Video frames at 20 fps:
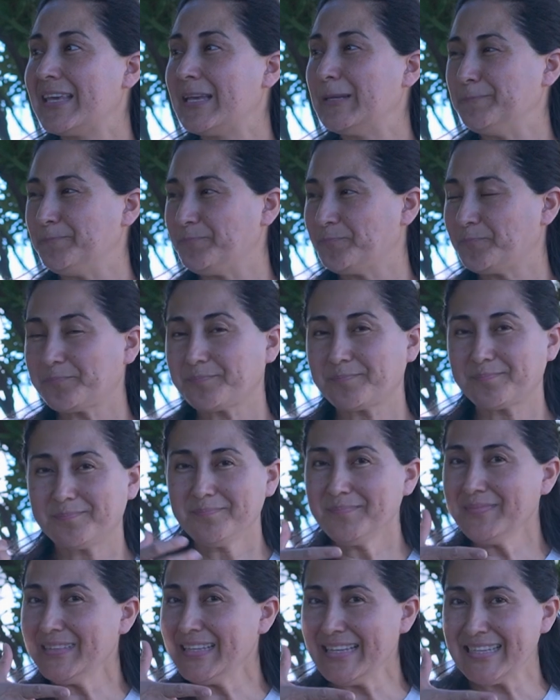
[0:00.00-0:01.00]
que
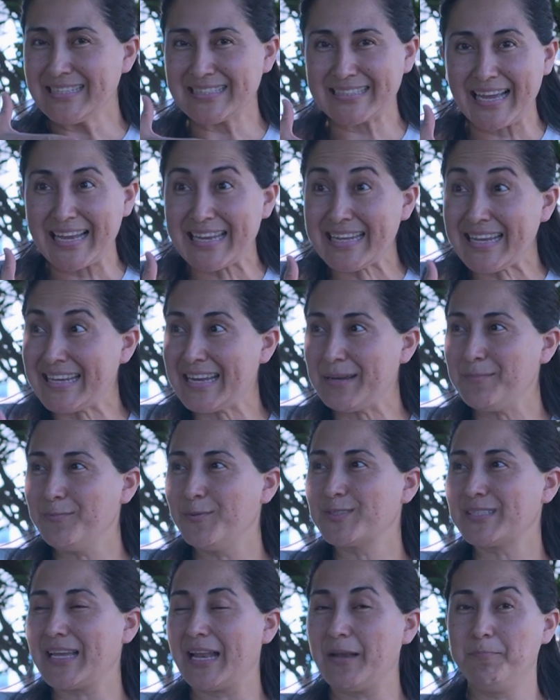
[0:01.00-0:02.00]

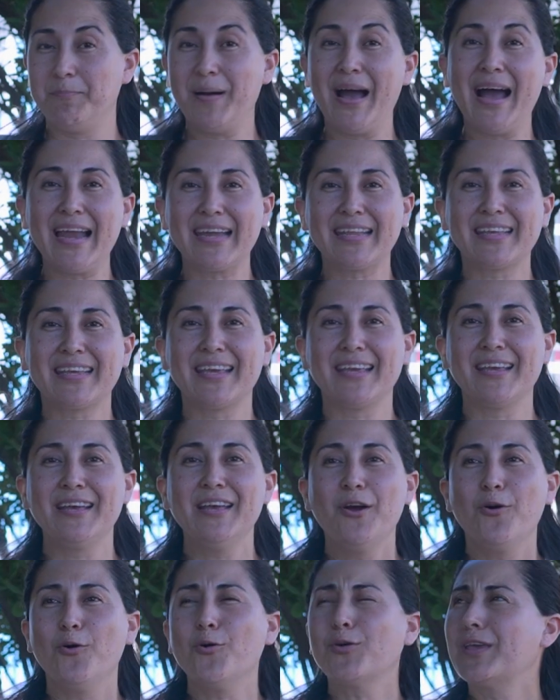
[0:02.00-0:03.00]
saliéramos al parque
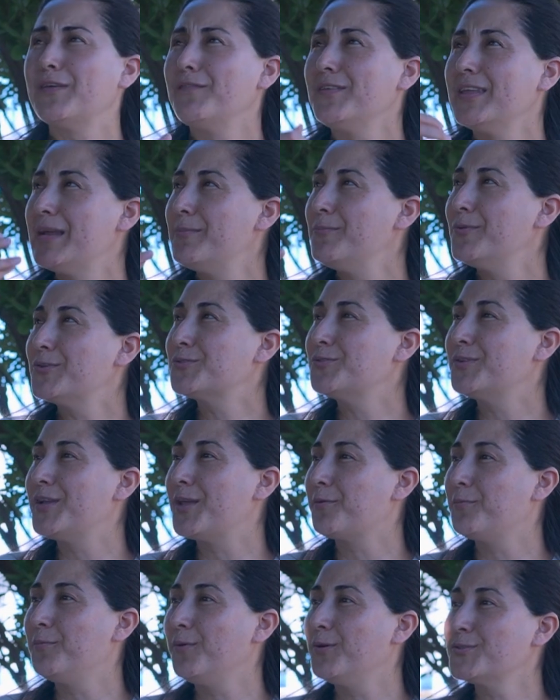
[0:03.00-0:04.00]
o que viéramos un
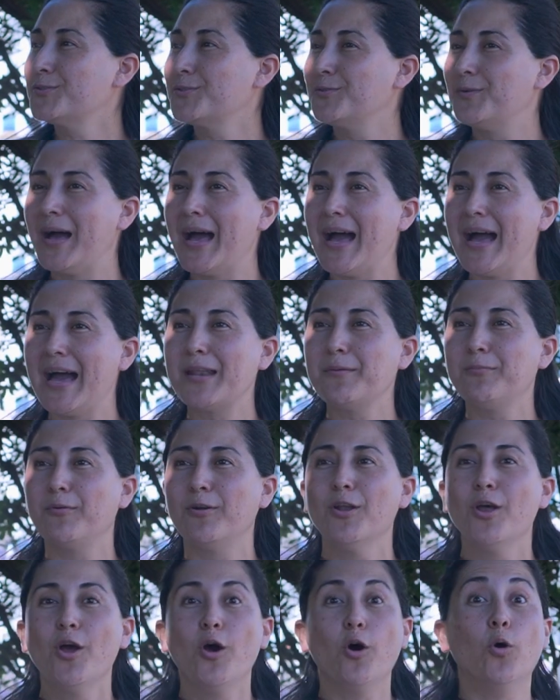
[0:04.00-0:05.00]
hermoso
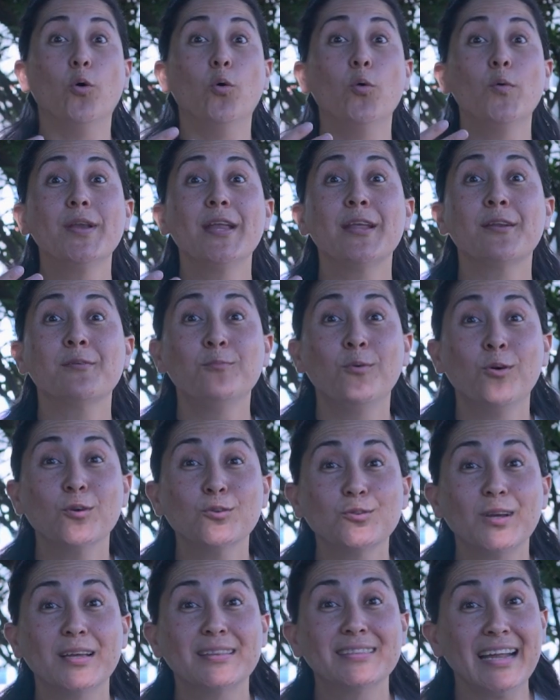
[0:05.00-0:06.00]
árbol o un
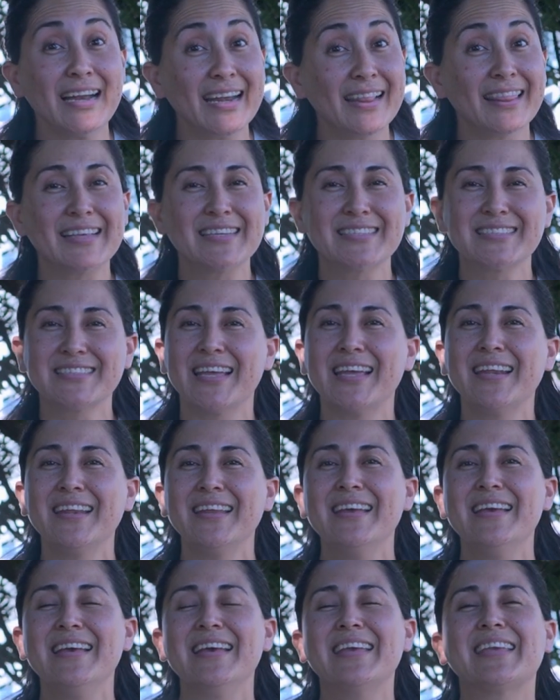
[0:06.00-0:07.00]
hermoso atardecer,
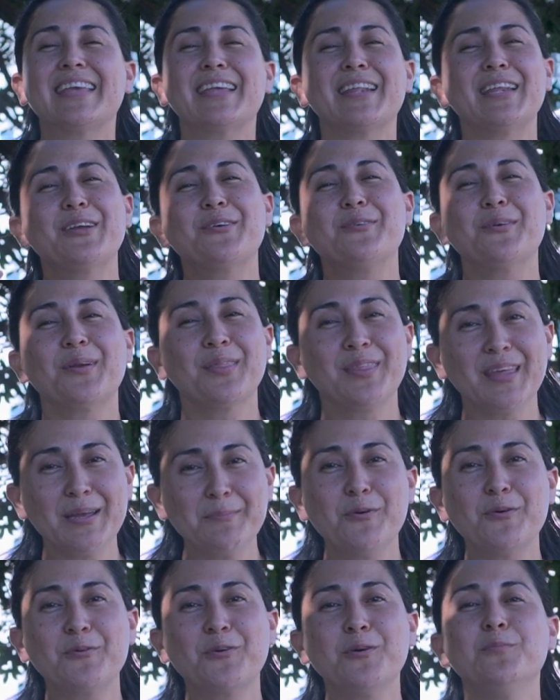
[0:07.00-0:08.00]
que
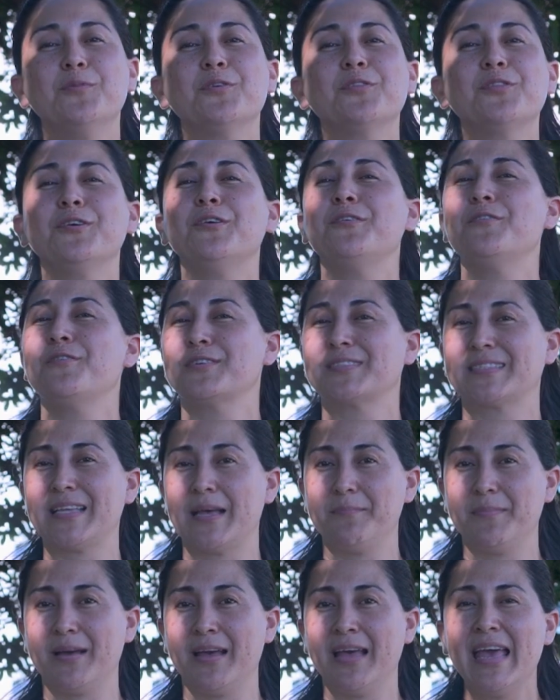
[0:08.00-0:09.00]
recordemos cómo Dios nos
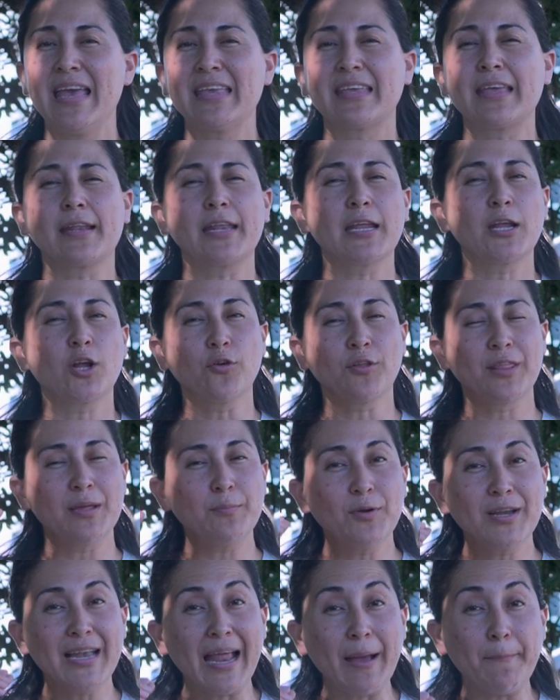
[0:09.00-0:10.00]
ama, que
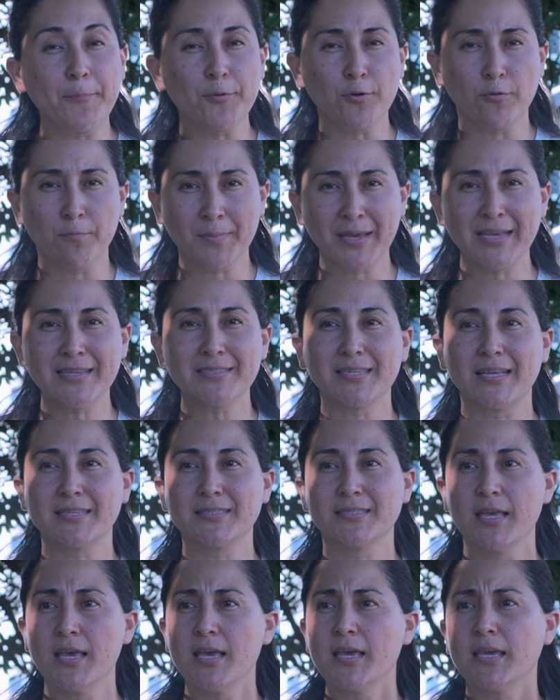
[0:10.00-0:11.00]
recordemos las
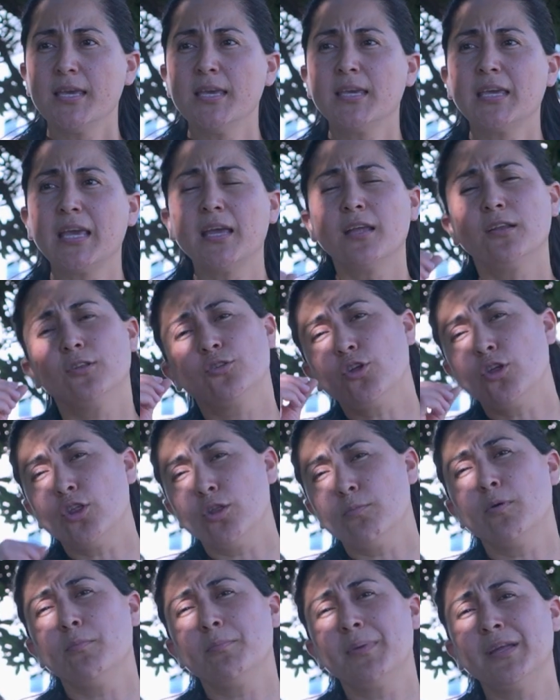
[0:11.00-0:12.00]
promesas y que en
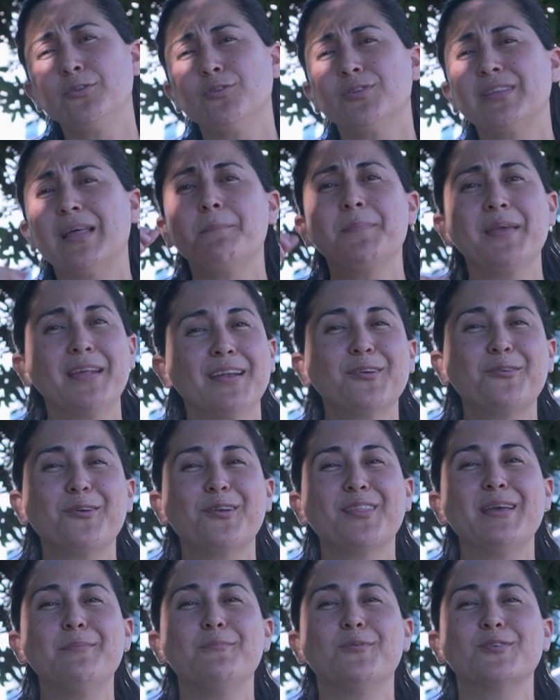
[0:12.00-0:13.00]
todo momento también
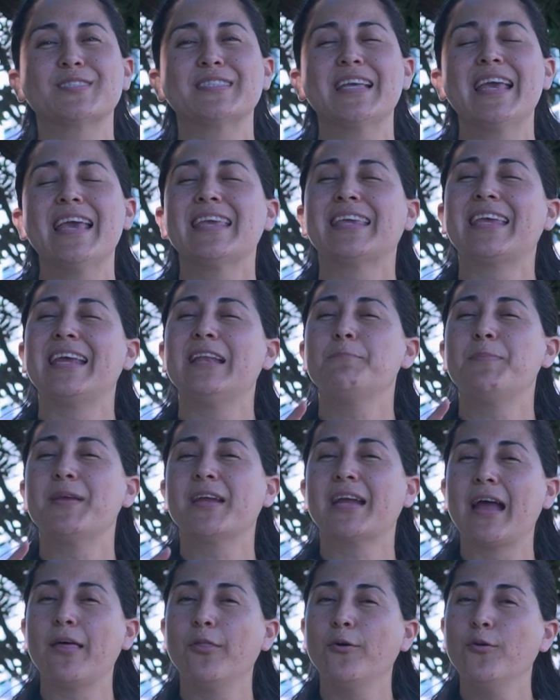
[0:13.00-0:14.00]
recordemos que el
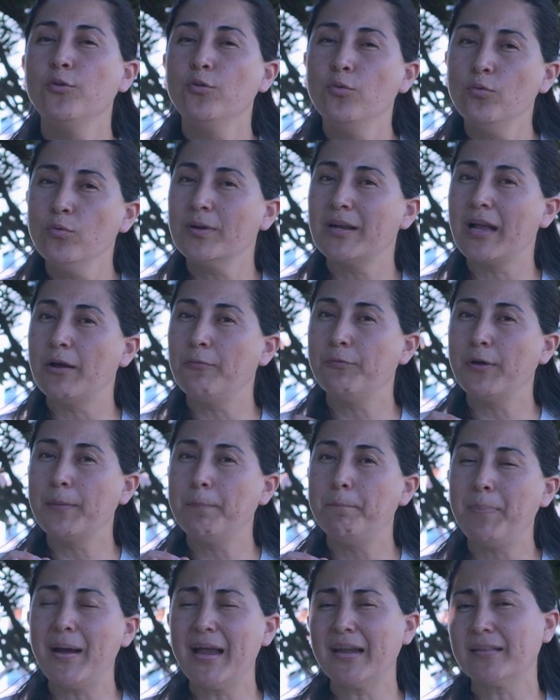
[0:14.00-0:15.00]
pecado nunca fue
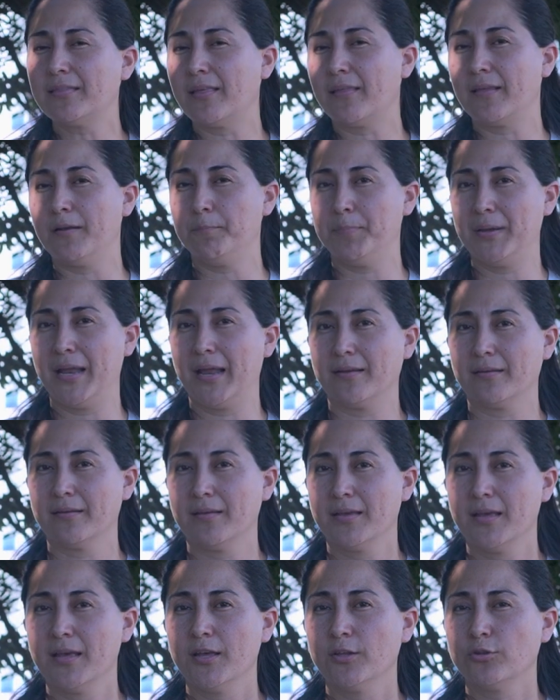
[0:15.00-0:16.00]
parte del plan.
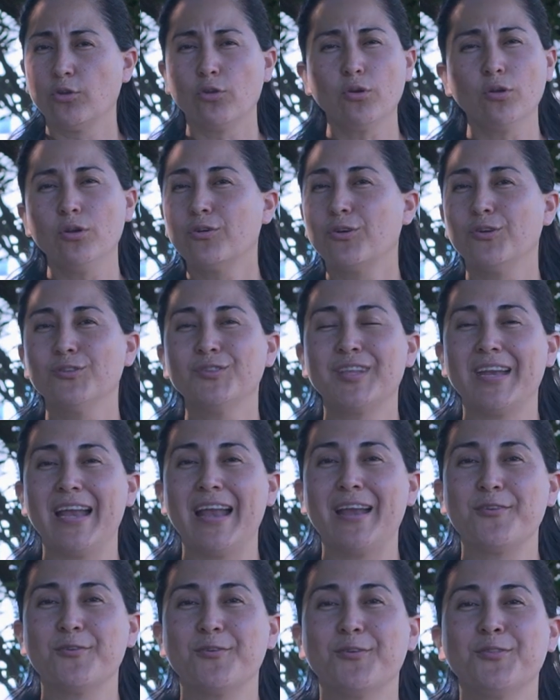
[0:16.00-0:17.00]
Todo lo
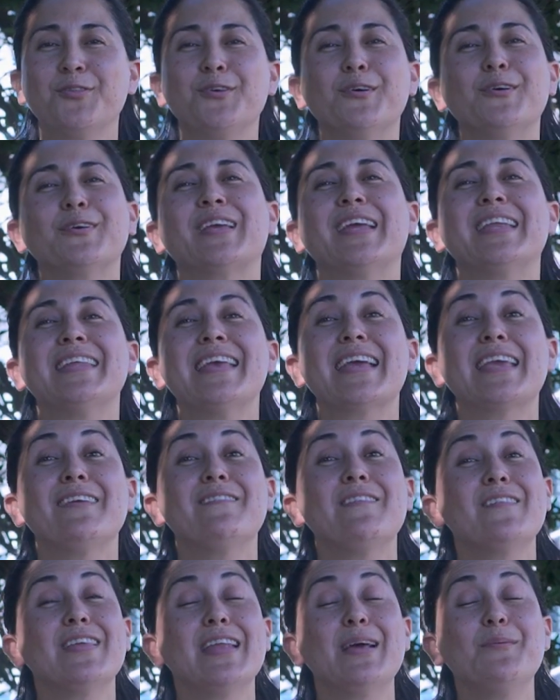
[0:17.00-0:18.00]
contrario, Dios quería que
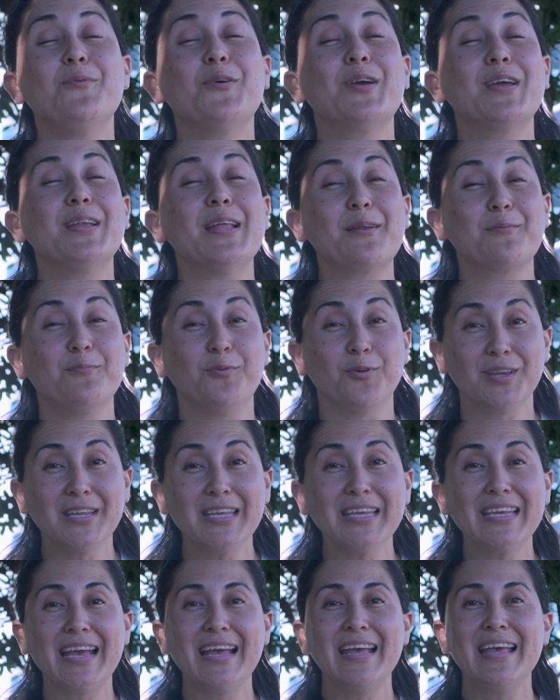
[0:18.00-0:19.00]
viviéramos en
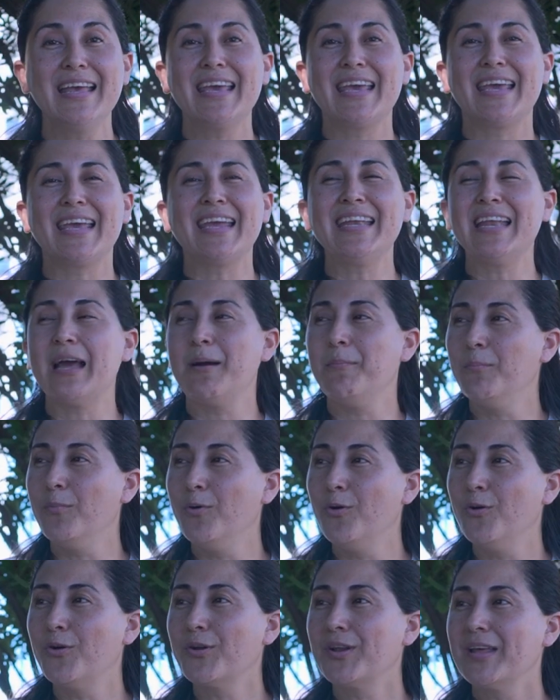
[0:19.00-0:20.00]
armonía, en
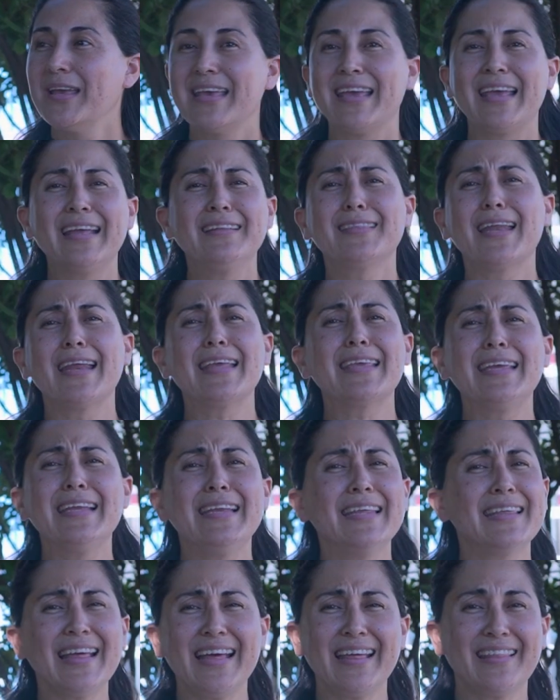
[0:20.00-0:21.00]
amor, en
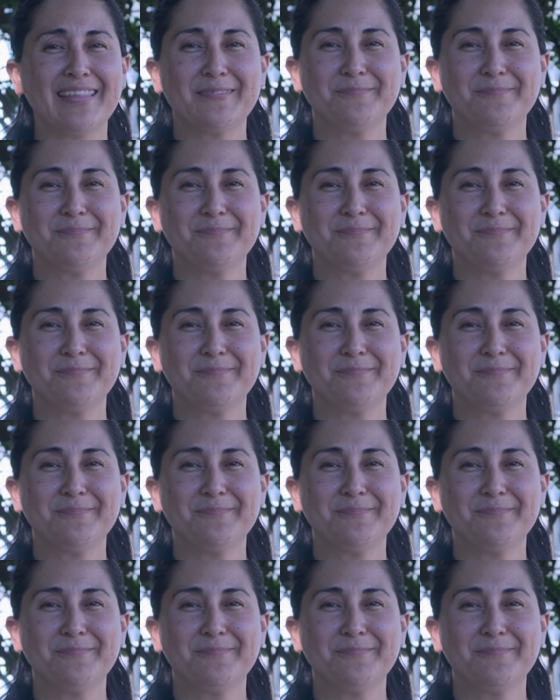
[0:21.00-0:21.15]
tranquilidad.